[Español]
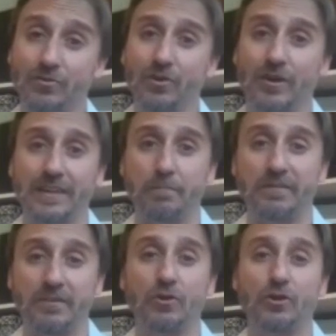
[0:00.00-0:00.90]
de lo que está
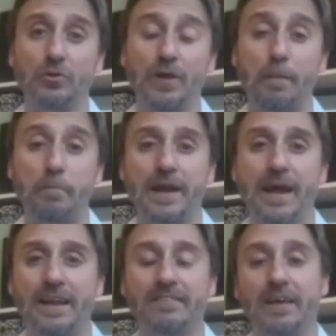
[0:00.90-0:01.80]
pasando en los tribunales
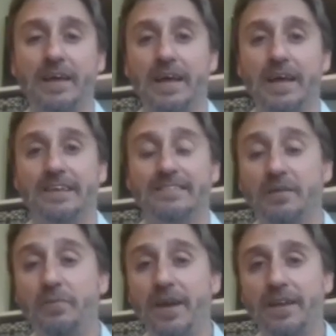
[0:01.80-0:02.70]
penales si
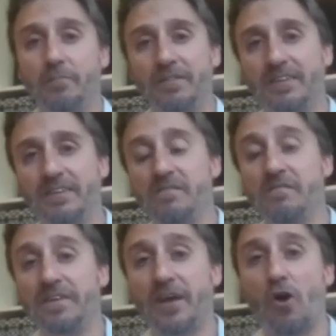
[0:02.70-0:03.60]
bien Vicentín
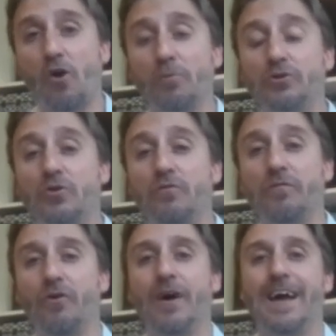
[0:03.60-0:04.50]
festejó como un
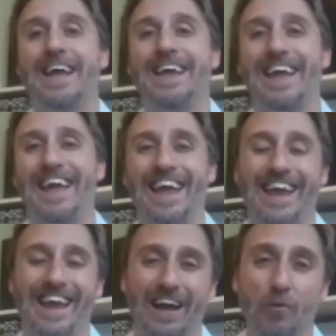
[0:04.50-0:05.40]
triunfo
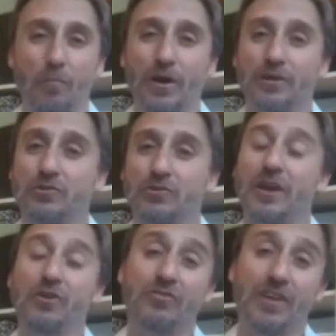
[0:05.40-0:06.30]
que eh, la convocatoria
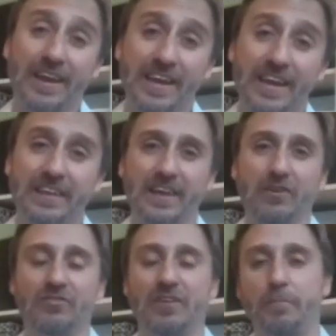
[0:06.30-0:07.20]
no se la quite, no
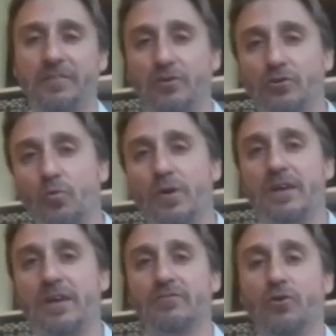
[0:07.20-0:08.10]
se la pase a otro
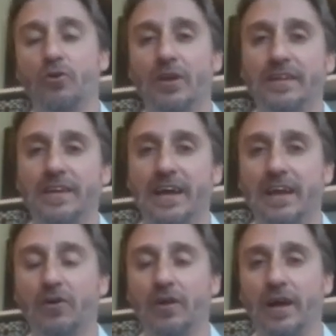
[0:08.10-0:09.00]
juez o no la tenga
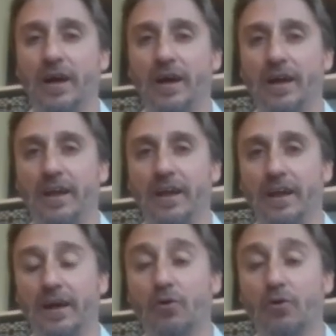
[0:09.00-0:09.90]

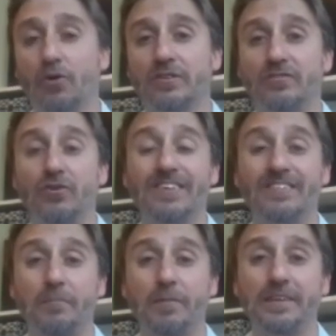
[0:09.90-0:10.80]
la, corte, sino que se
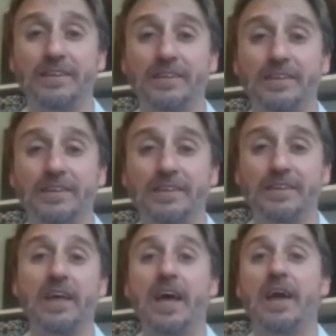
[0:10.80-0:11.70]
mantenga en el juez de
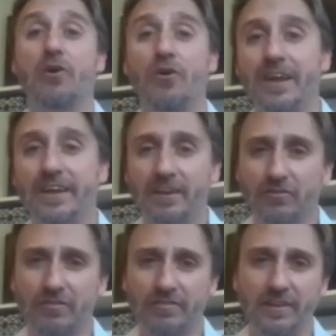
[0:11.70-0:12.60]
origen con el que
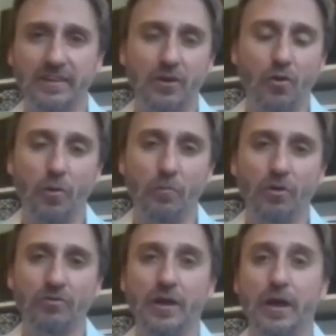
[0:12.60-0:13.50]
ellos se sienten
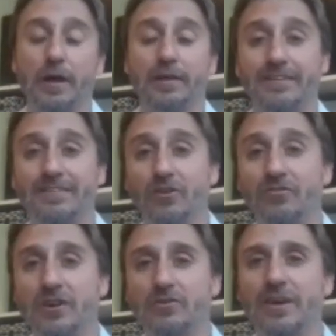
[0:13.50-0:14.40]
cómodos, lo
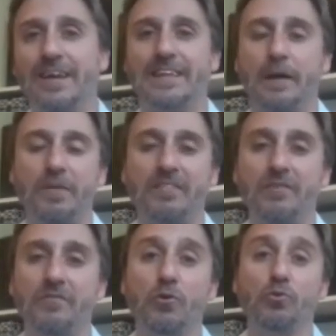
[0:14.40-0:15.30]
cierto es que también
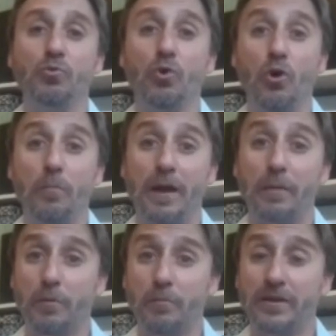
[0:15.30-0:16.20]
significó un duro golpe a
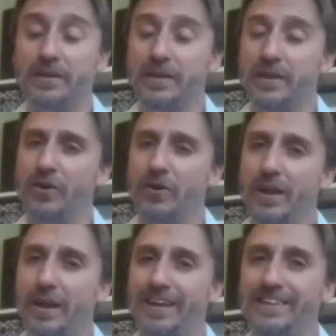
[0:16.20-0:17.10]
la propuesta. Y ahora
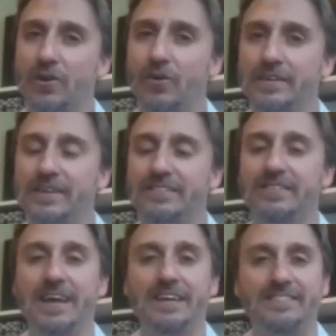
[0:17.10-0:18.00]
el interrogante es
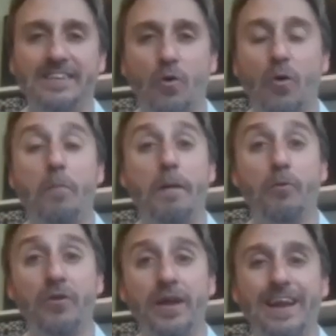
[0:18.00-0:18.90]
si el juez va a
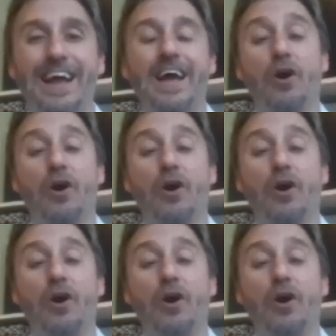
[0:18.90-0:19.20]
poder